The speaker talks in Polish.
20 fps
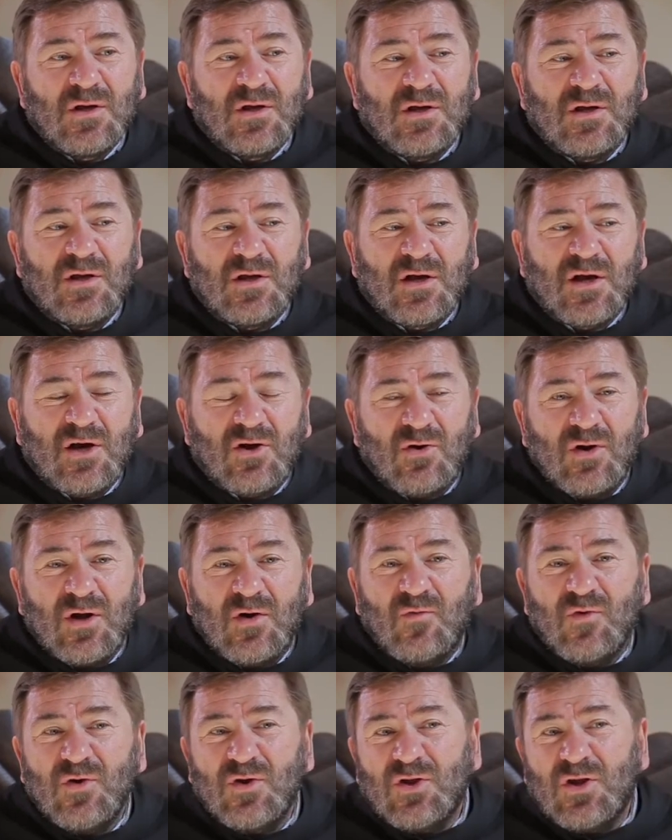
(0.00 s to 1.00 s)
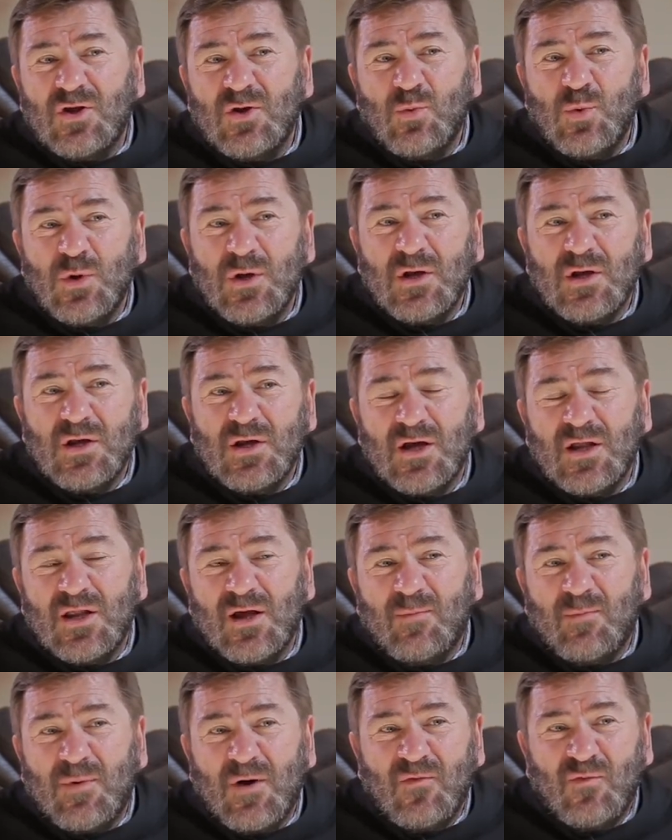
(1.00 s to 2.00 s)
y, Karola Wojtyły,
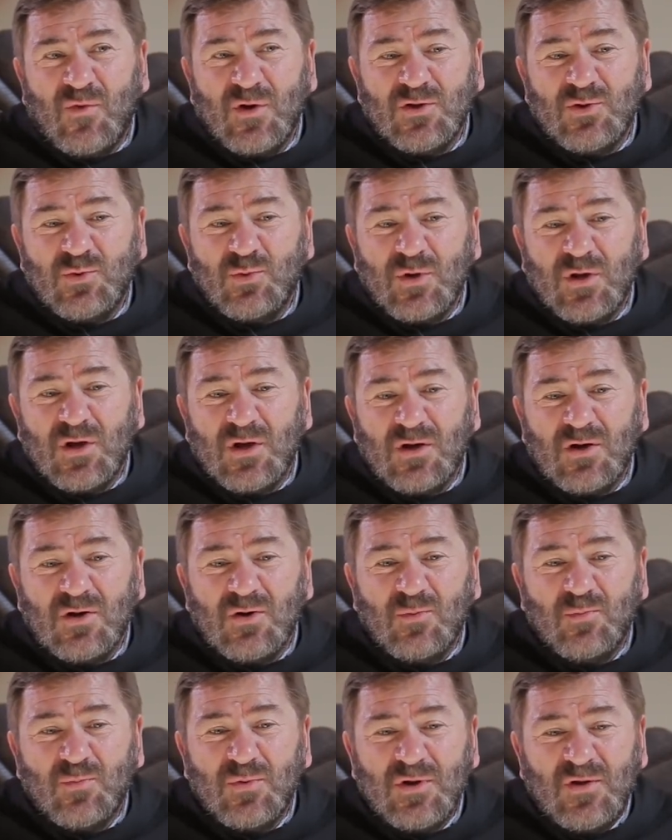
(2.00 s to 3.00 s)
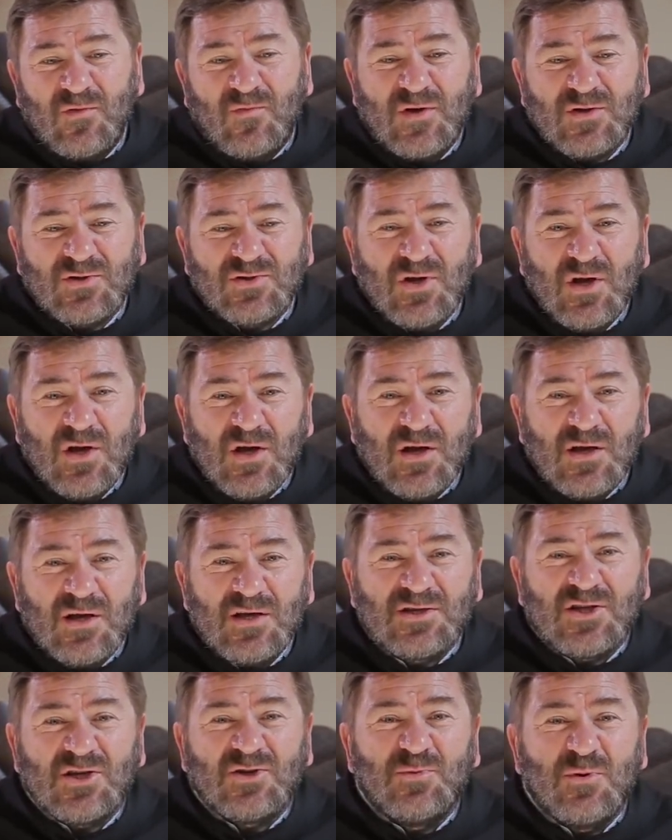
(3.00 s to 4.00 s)
Jana Pawła II, ponieważ
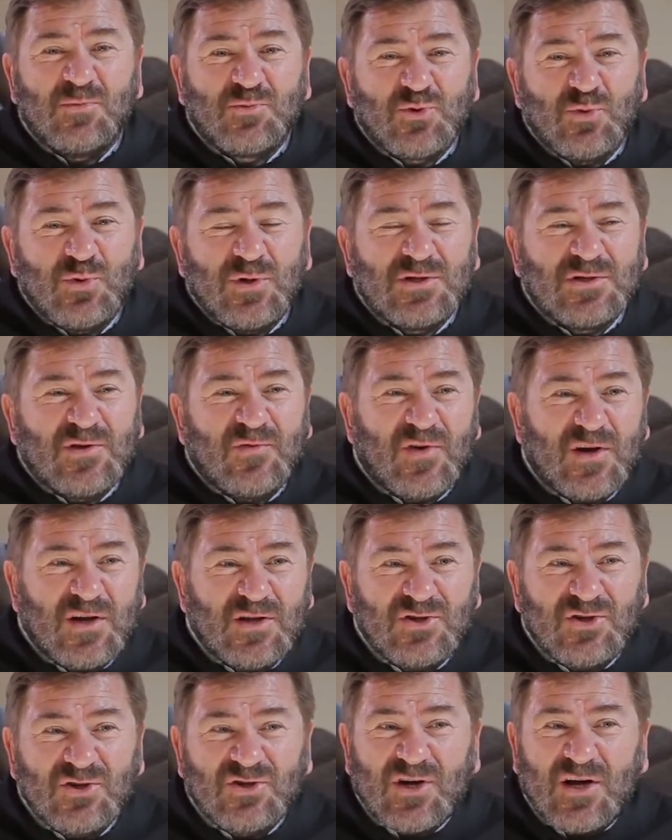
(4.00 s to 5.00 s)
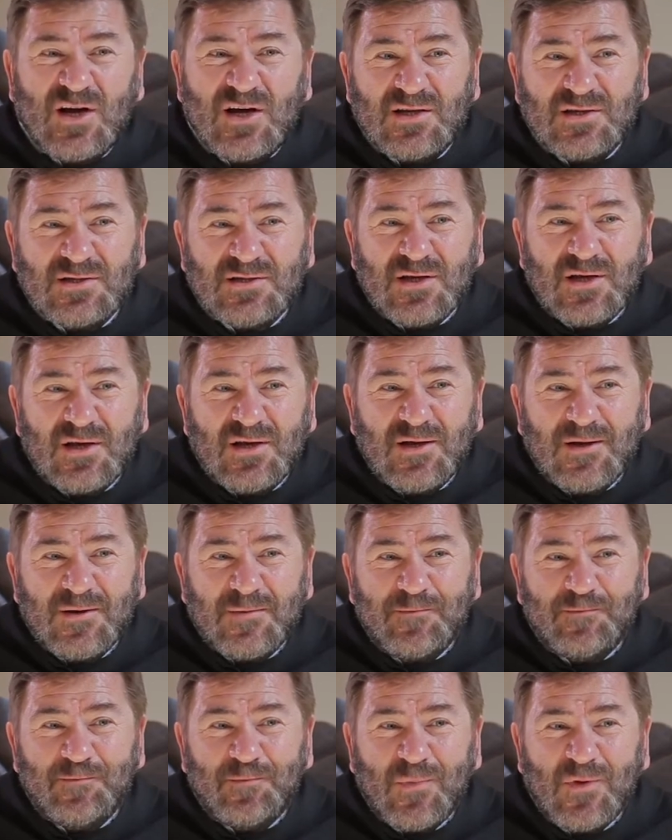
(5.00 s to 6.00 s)
jesteśmy przy ulicy Franciszkańskiej.
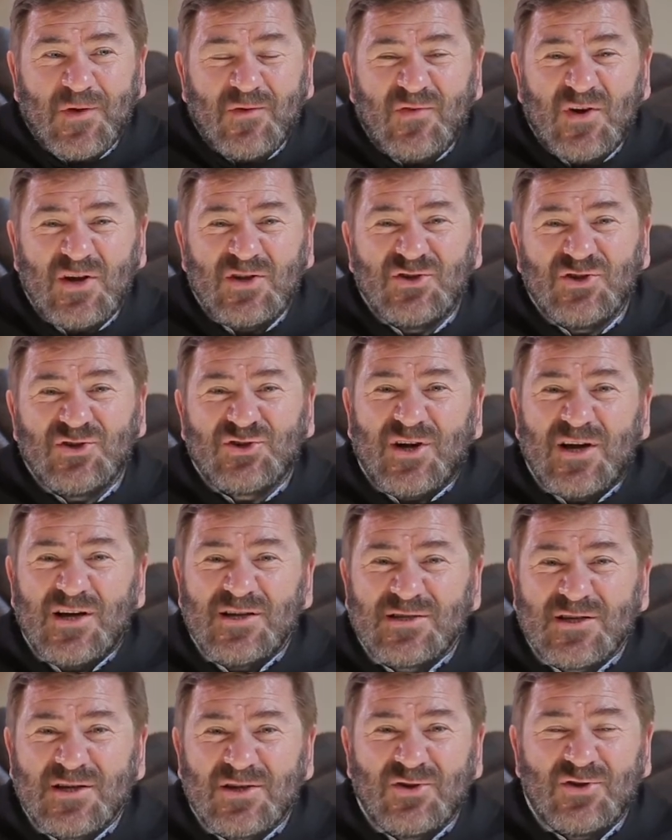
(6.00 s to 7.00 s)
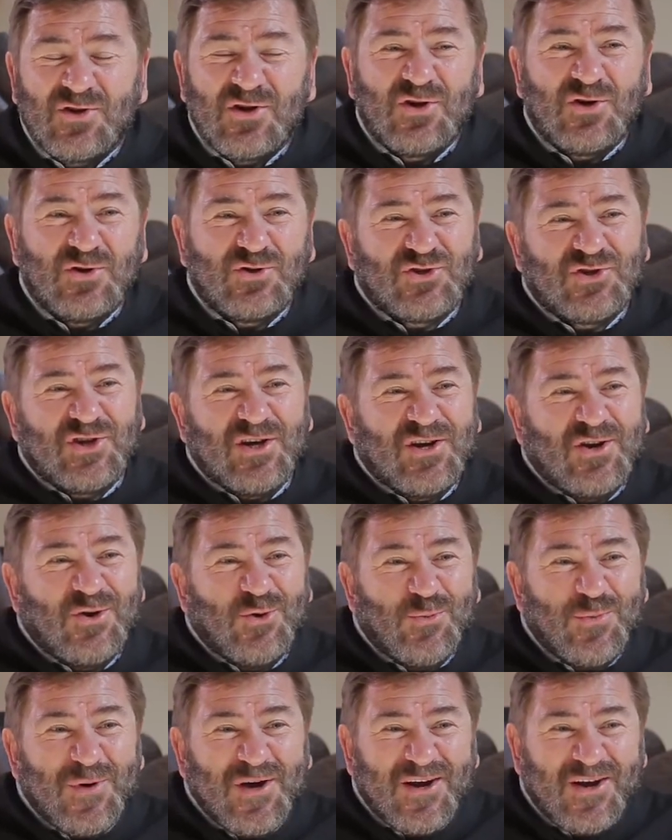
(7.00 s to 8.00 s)
Franciszkańska to tylko cztery
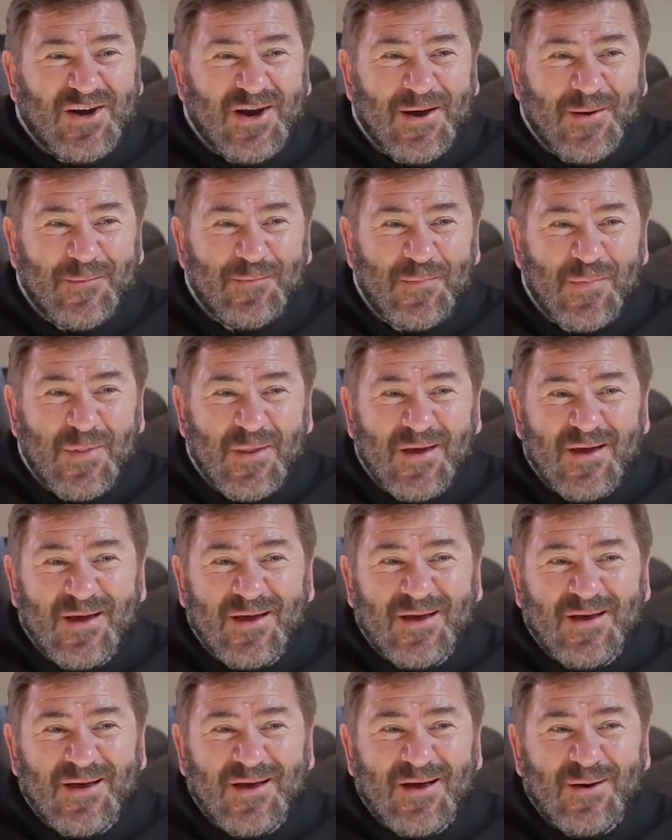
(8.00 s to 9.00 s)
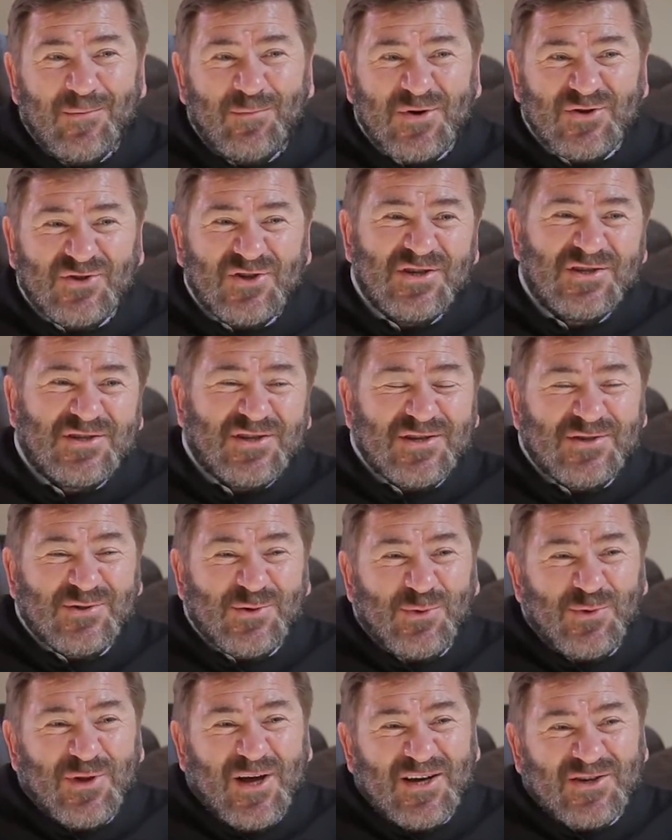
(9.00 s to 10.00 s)
numery. Parzyste
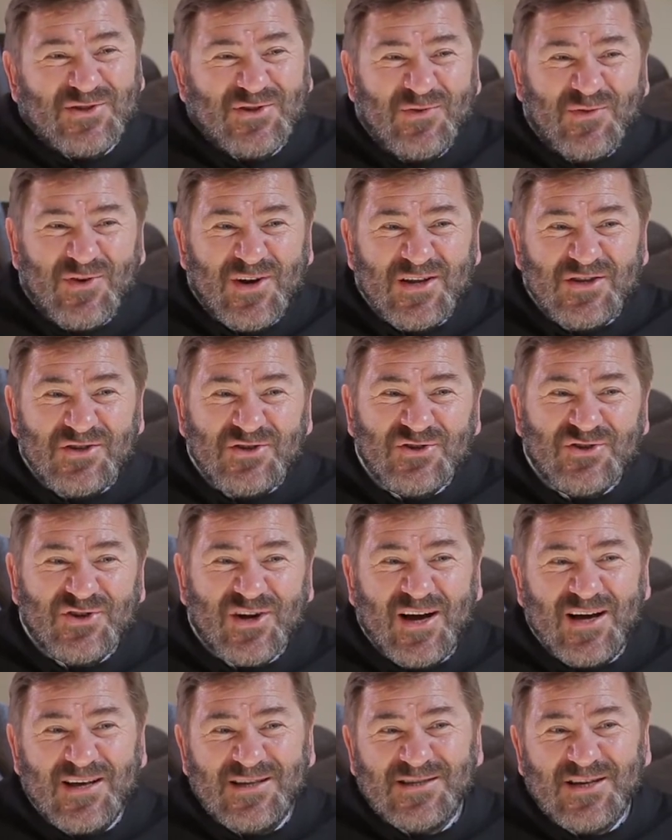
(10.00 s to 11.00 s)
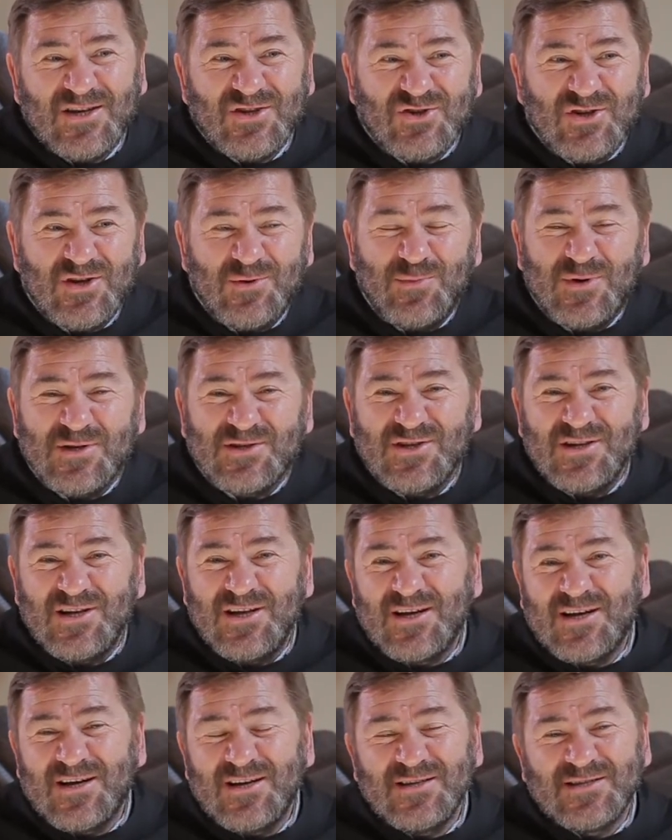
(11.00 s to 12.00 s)
są nasze franciszkańskie, czyli
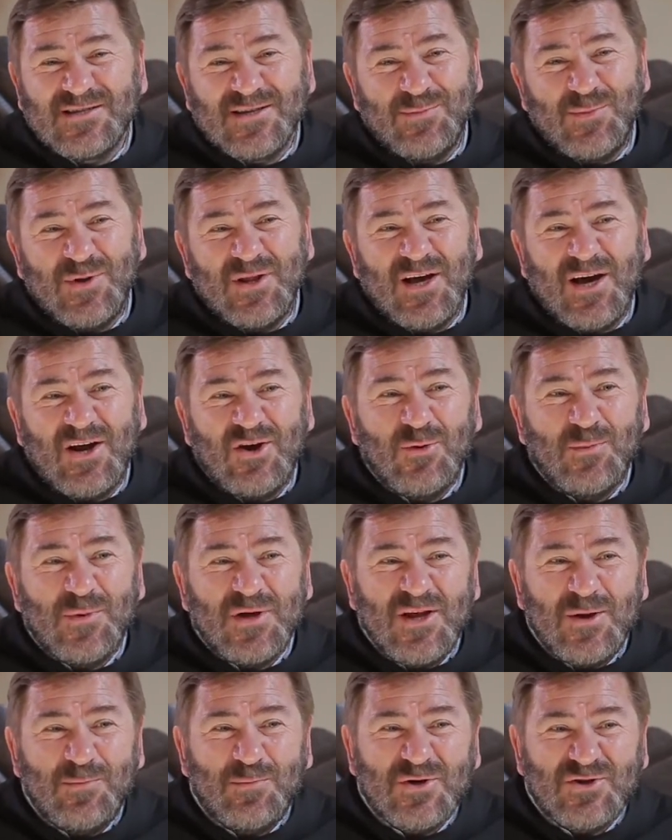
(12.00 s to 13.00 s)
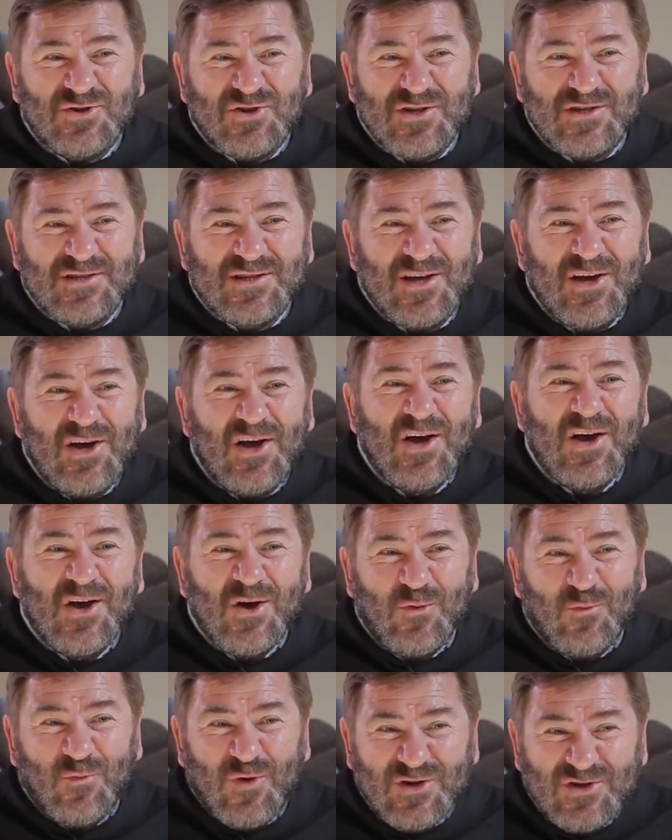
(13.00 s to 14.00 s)
bazylika i seminarium, a nieparzyste
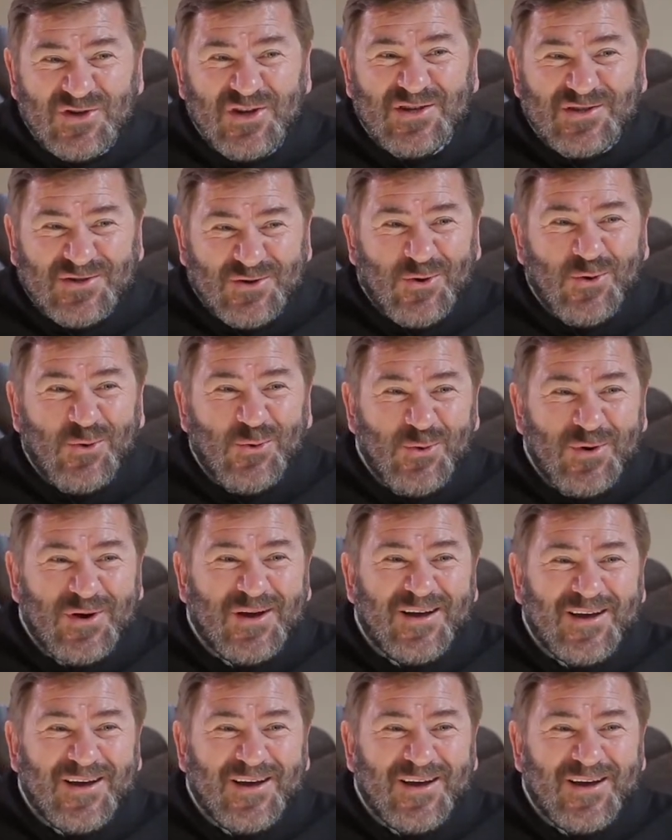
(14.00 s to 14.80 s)
właśnie są,